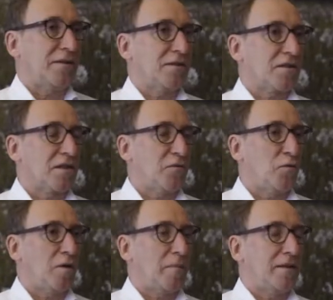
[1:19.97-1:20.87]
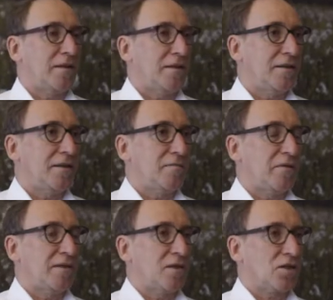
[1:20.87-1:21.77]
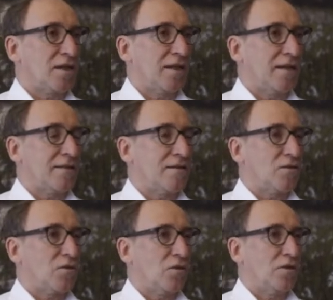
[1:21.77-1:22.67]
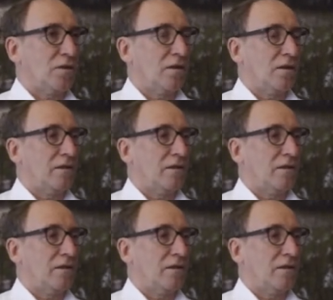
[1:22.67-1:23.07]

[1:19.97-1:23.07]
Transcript: ich das Gefühl habe, nicht mehr Widerstand leisten zu können.